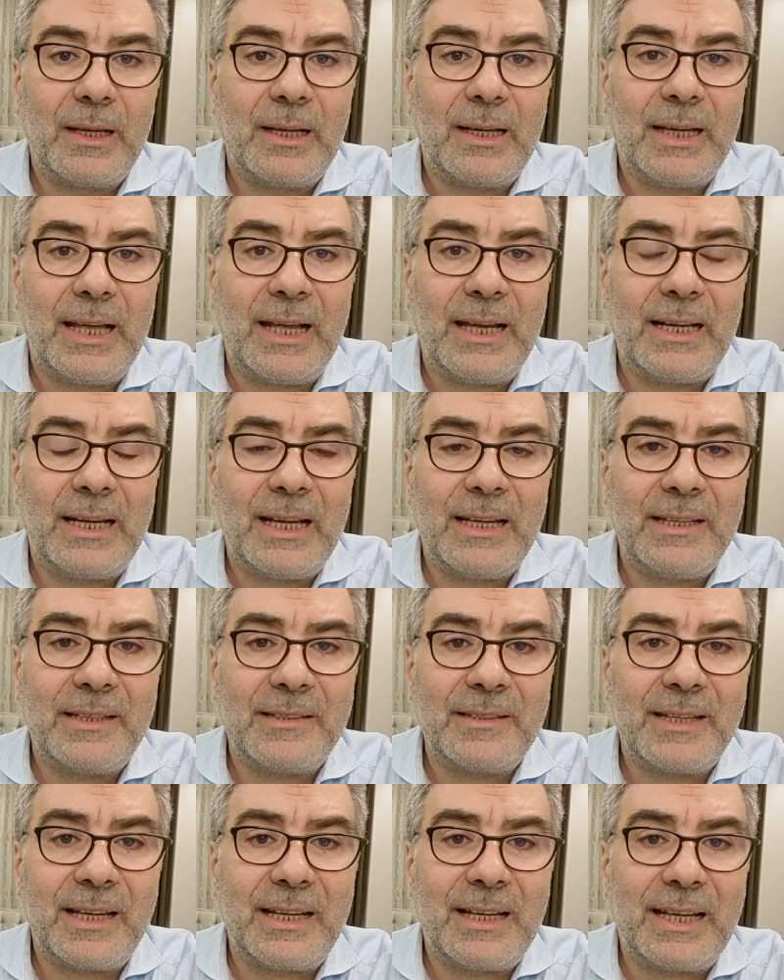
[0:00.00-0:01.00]
الآن لا
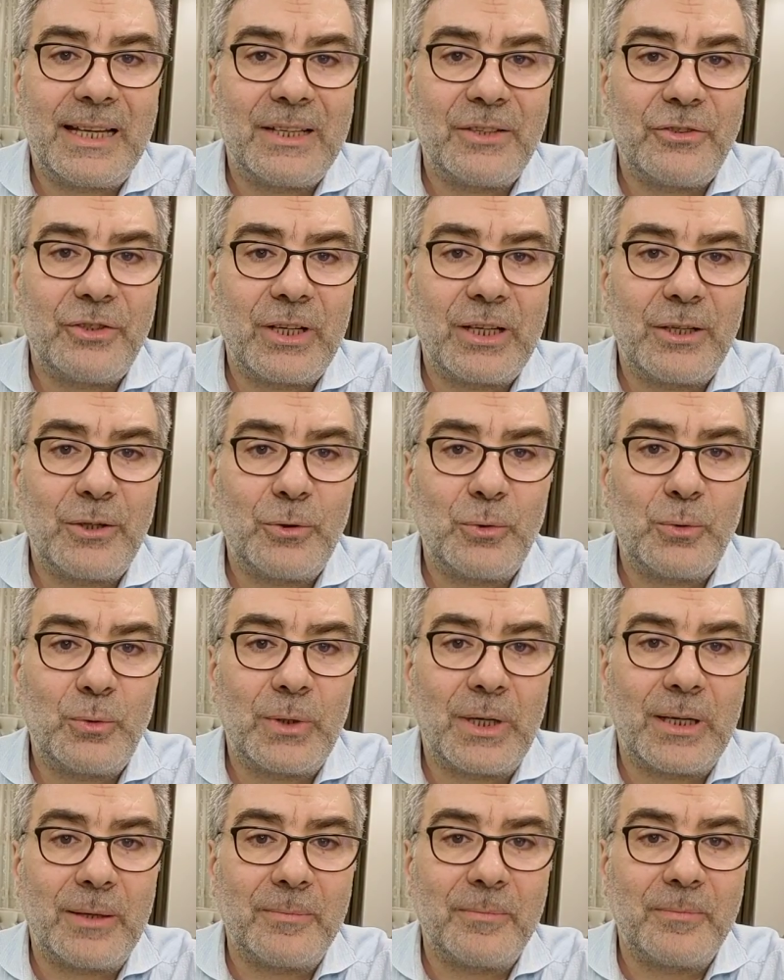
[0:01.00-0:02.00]
يزال على شكل
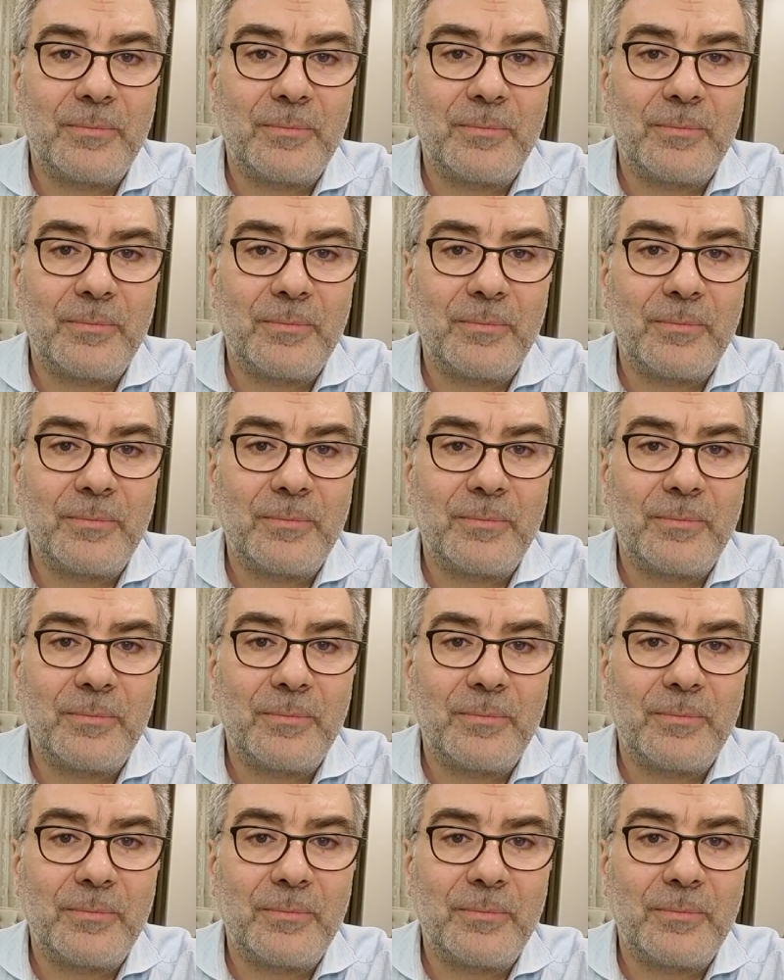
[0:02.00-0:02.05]
كرة